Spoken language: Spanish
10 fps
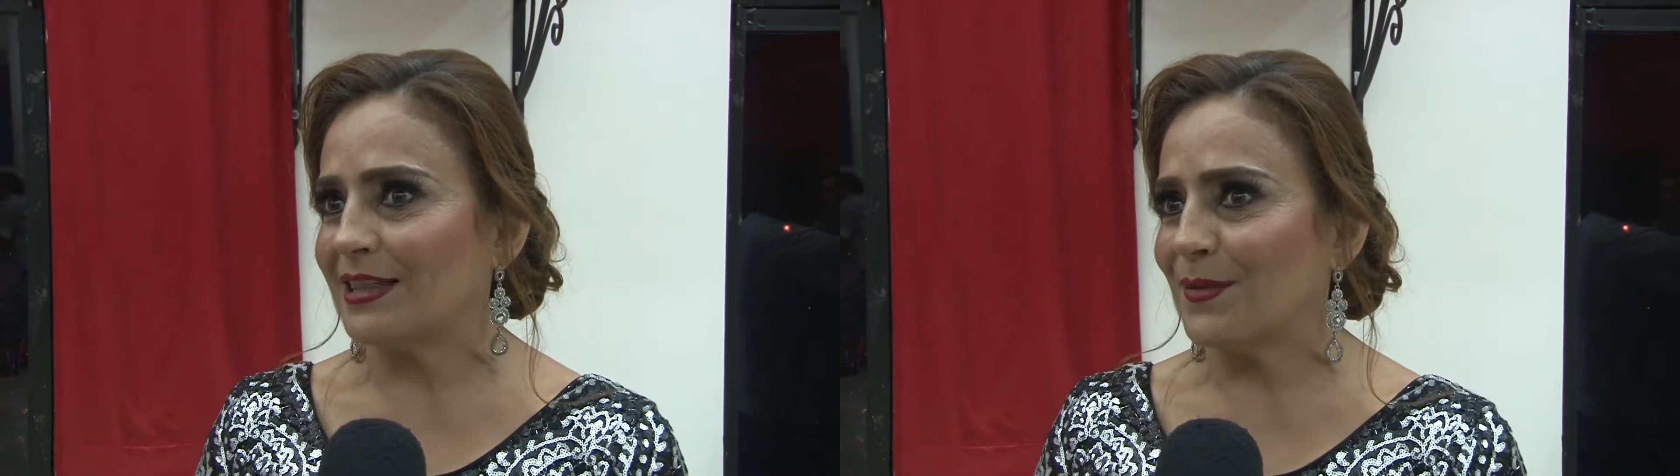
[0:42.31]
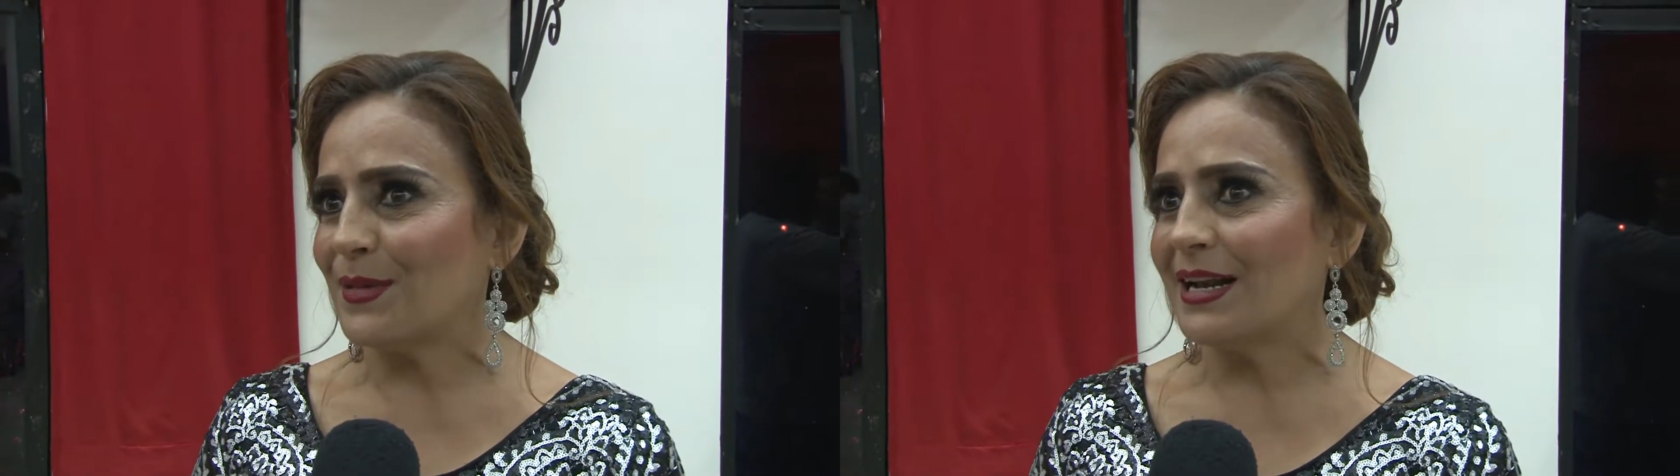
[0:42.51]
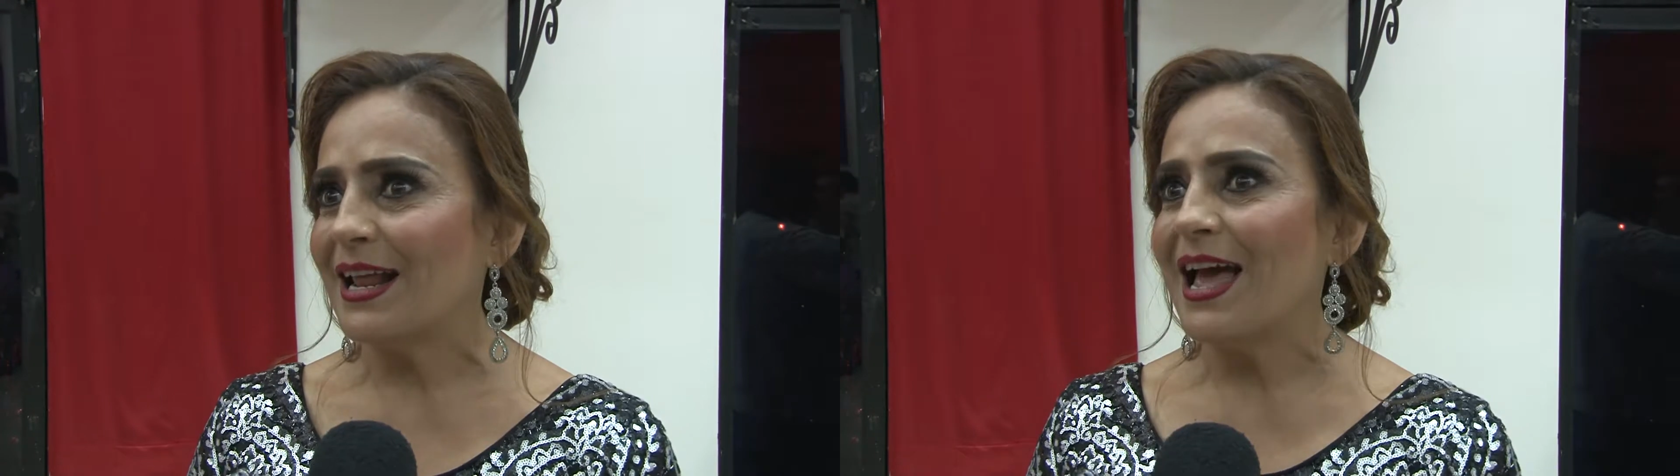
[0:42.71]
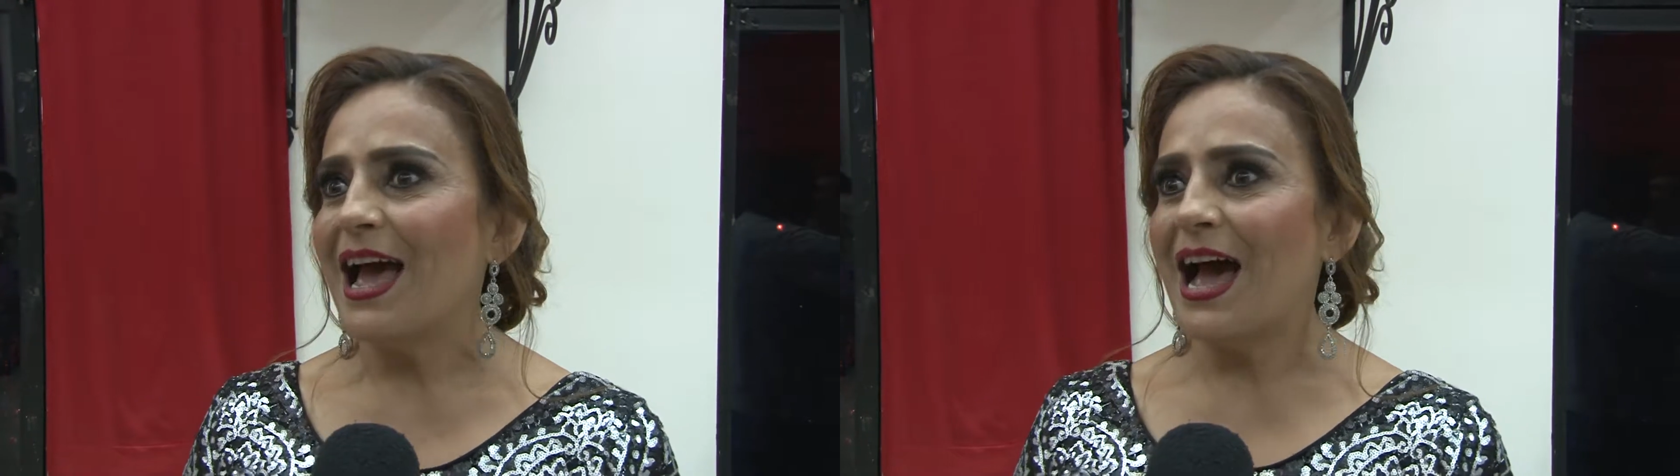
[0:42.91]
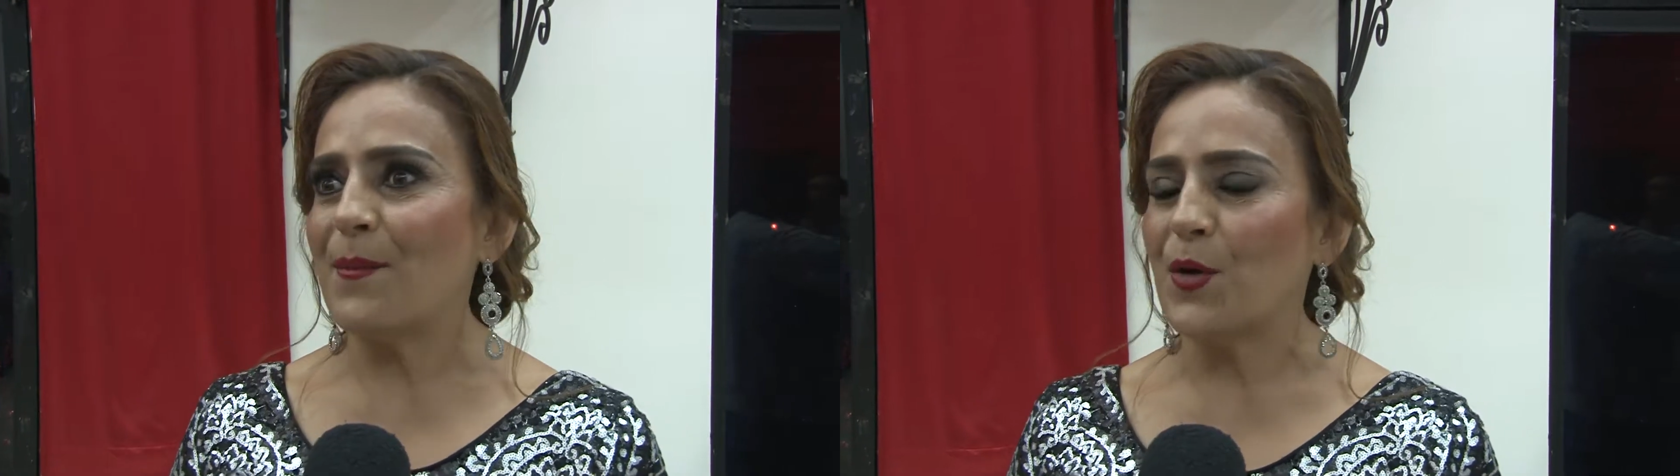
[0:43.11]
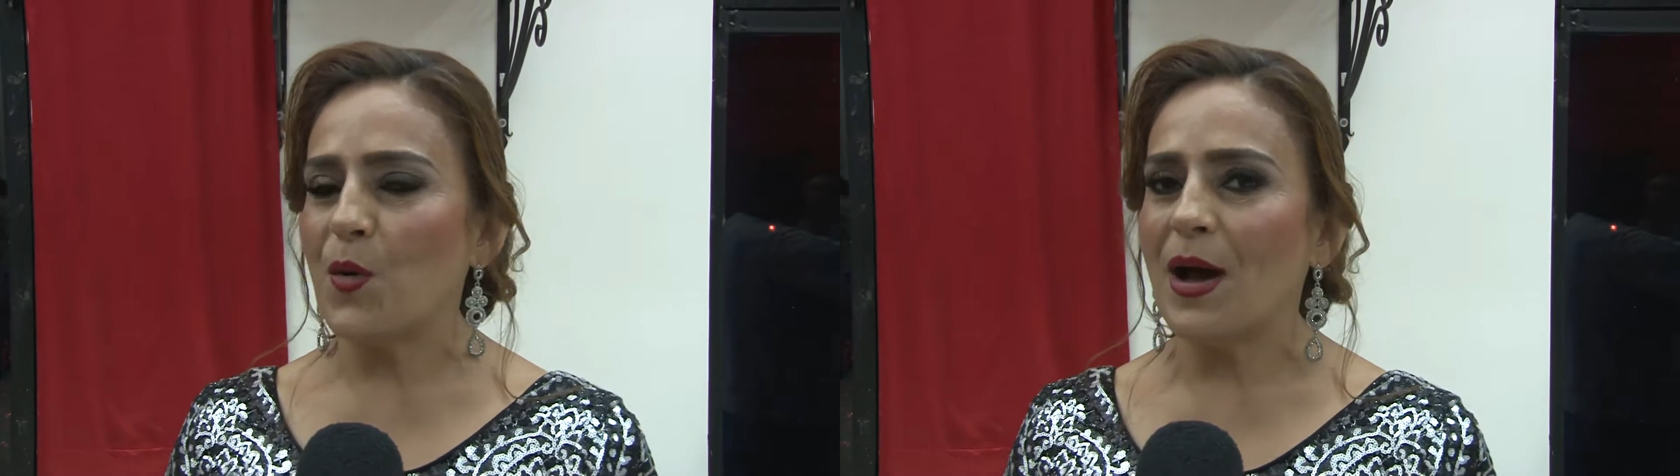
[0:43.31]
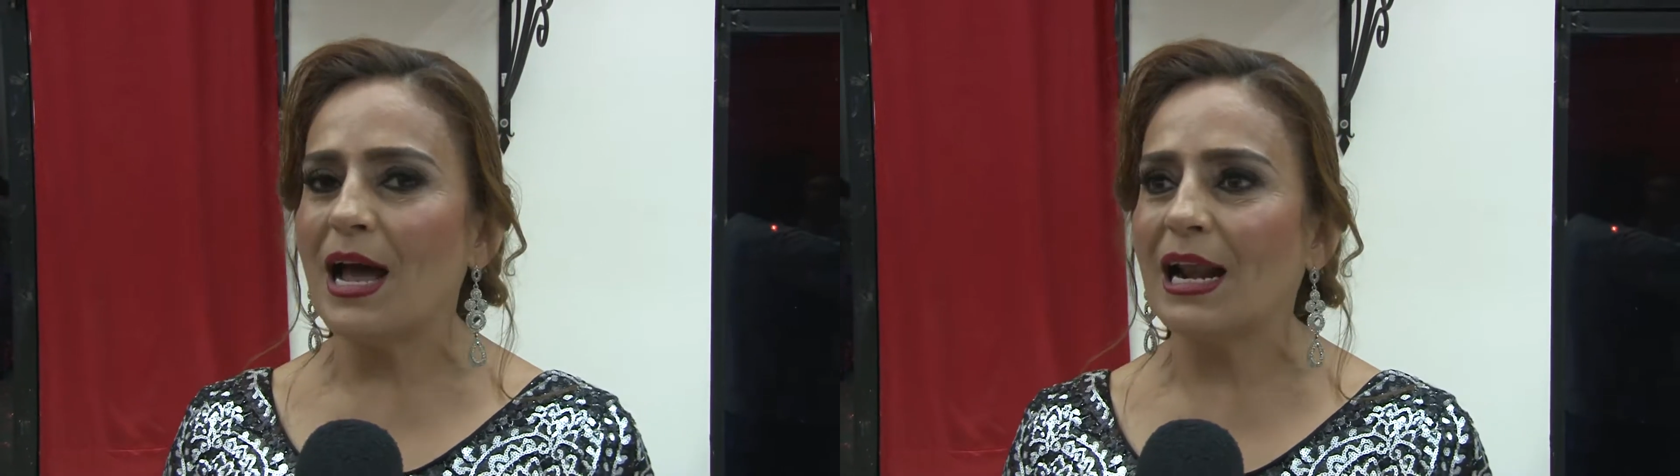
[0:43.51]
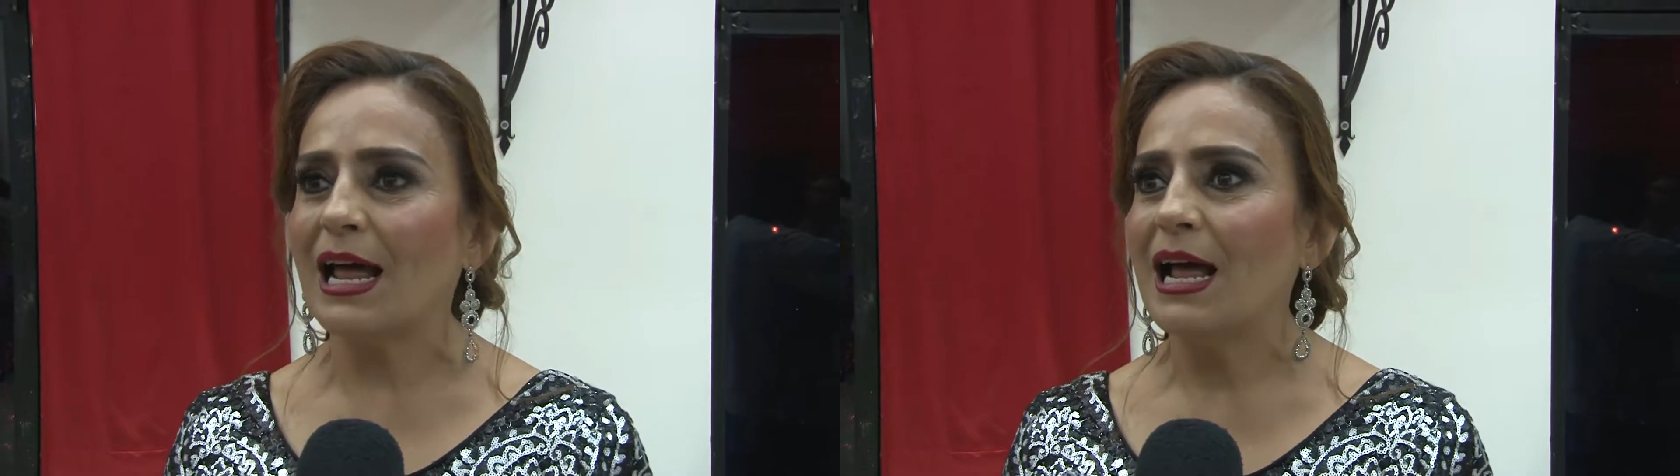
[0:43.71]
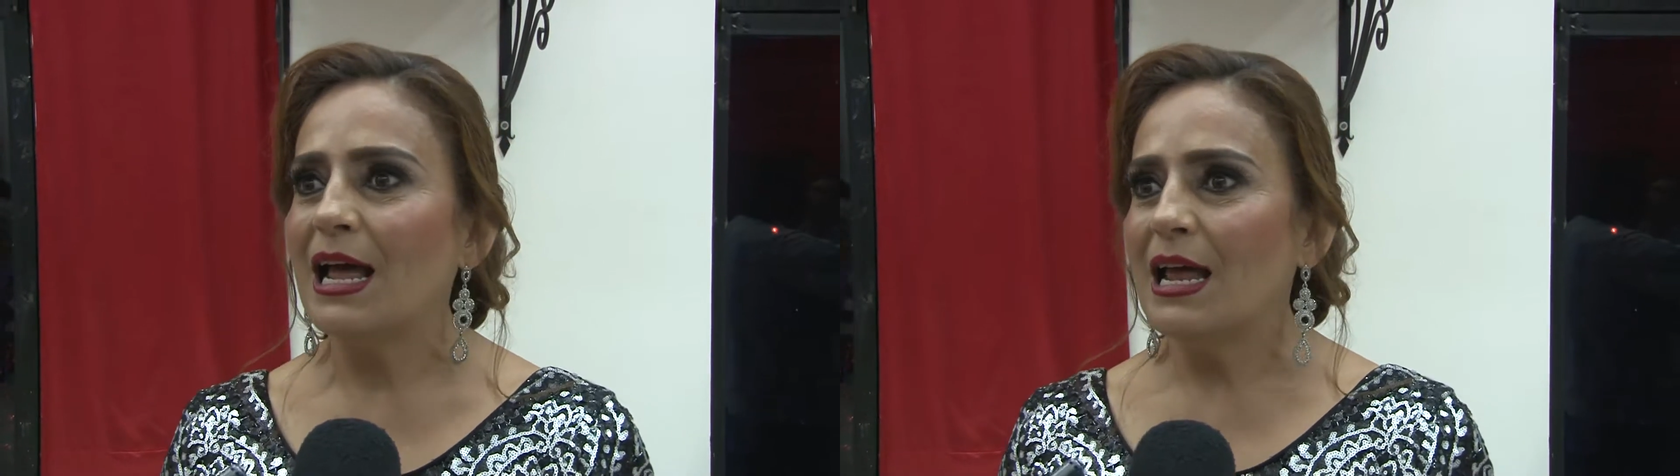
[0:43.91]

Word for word: también a probarla,